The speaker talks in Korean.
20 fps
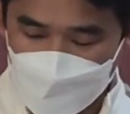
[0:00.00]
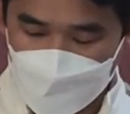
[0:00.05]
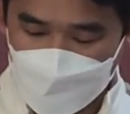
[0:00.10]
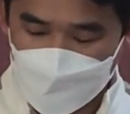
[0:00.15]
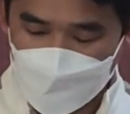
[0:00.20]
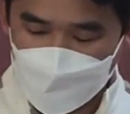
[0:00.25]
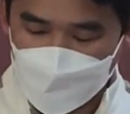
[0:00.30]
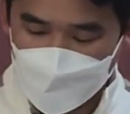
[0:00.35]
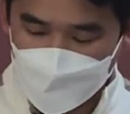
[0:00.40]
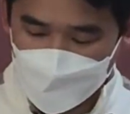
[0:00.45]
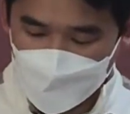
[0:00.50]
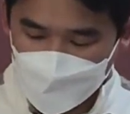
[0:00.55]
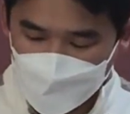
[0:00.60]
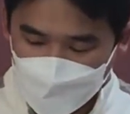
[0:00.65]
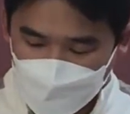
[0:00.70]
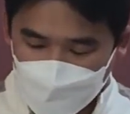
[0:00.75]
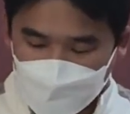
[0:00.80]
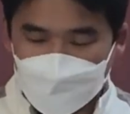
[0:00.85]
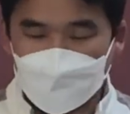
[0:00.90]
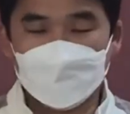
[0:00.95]
신앙의
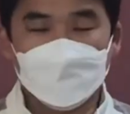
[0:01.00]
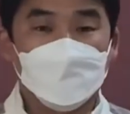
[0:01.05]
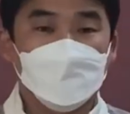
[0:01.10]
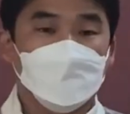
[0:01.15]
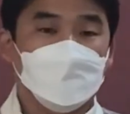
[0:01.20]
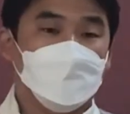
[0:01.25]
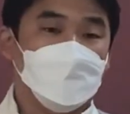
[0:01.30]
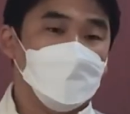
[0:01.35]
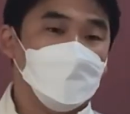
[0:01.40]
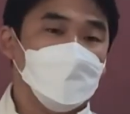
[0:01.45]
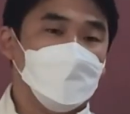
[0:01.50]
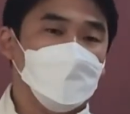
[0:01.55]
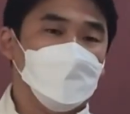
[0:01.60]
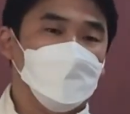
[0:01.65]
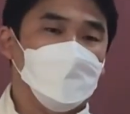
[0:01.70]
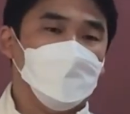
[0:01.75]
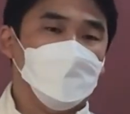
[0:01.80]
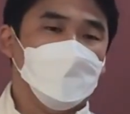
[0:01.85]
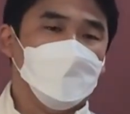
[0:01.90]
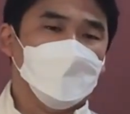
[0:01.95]
객관적인
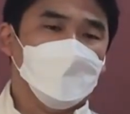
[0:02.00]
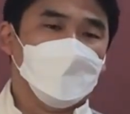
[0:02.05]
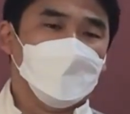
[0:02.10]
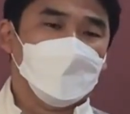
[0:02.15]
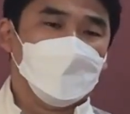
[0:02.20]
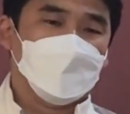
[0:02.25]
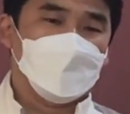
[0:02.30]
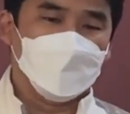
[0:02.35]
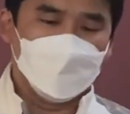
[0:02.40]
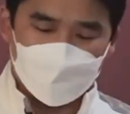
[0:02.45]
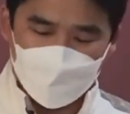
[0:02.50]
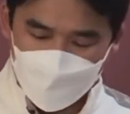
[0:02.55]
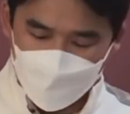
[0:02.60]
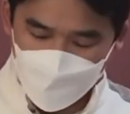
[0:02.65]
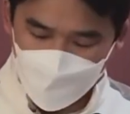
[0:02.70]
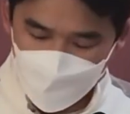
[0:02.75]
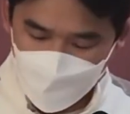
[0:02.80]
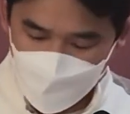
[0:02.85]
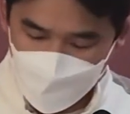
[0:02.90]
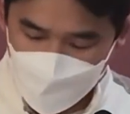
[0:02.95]
측면을 또
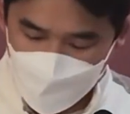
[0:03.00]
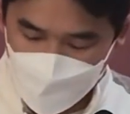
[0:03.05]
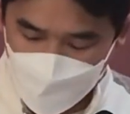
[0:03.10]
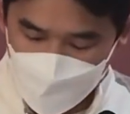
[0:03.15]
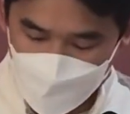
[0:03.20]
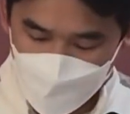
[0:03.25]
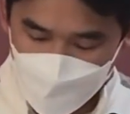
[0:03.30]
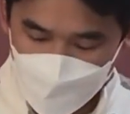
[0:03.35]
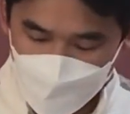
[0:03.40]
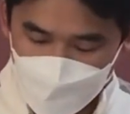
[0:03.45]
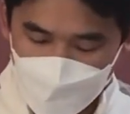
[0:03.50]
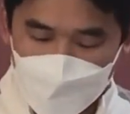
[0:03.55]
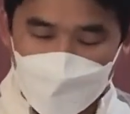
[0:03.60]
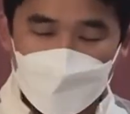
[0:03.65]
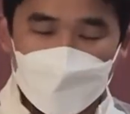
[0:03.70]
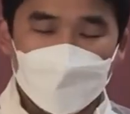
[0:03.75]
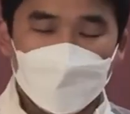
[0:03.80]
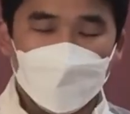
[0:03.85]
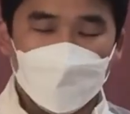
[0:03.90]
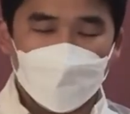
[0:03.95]
들여다보므로써
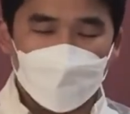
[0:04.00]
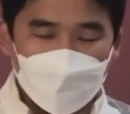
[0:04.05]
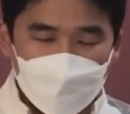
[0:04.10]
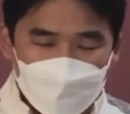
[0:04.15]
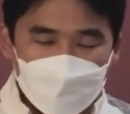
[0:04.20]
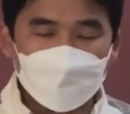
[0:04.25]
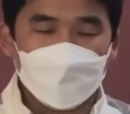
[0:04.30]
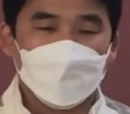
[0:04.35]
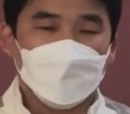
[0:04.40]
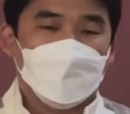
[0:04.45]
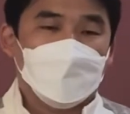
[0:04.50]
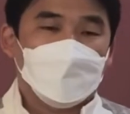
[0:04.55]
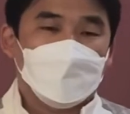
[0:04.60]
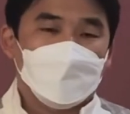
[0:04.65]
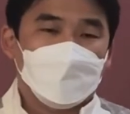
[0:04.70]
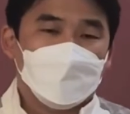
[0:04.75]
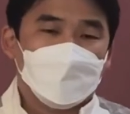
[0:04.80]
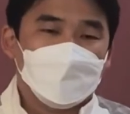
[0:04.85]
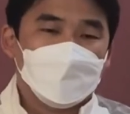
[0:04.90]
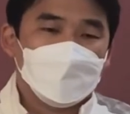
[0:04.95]
보완되어야
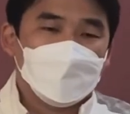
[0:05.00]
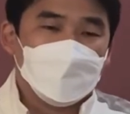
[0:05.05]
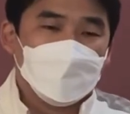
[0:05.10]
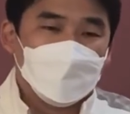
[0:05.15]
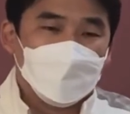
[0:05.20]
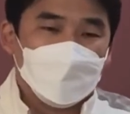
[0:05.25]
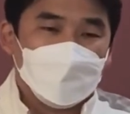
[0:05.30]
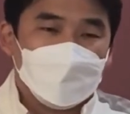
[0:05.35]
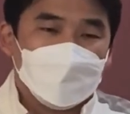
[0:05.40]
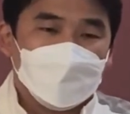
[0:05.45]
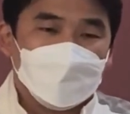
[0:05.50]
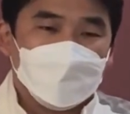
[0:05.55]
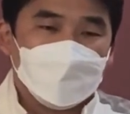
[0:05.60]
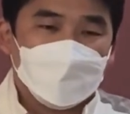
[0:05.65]
한다는 거죠. 보완.